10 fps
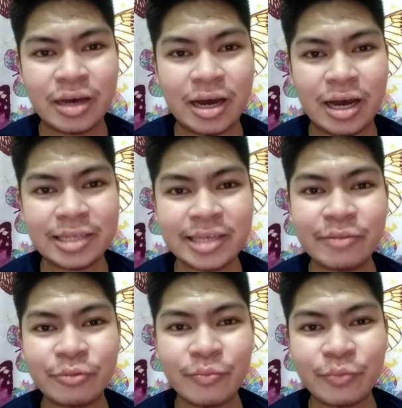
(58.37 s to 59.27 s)
uh,
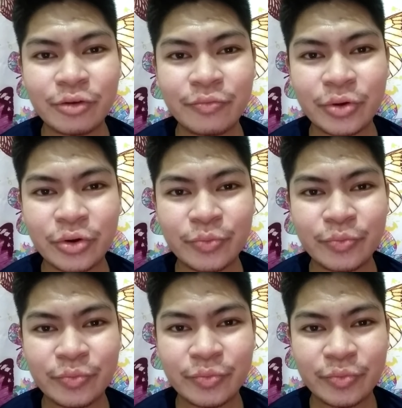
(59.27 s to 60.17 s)
aside from
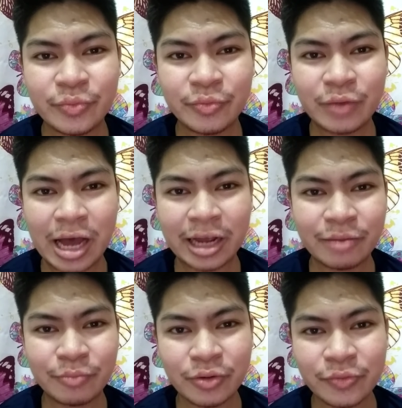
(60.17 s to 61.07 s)
perfume,
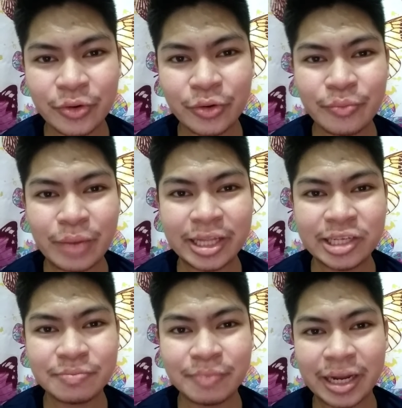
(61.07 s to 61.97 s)
hanging perfume, body
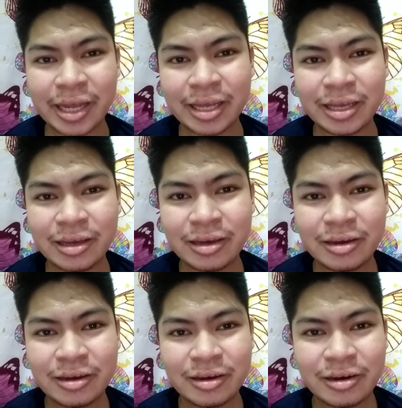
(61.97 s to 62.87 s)
spray,
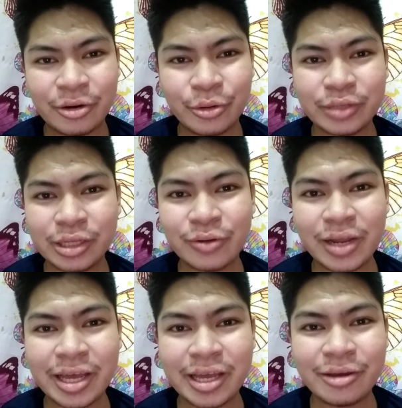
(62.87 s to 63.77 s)
eau de
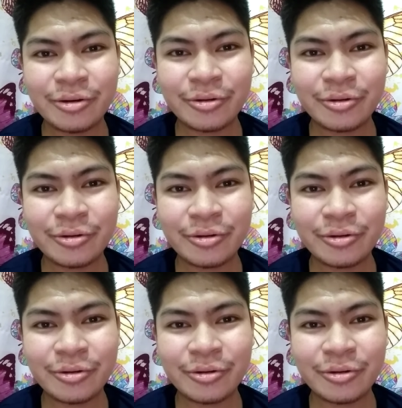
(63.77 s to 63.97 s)
toilette,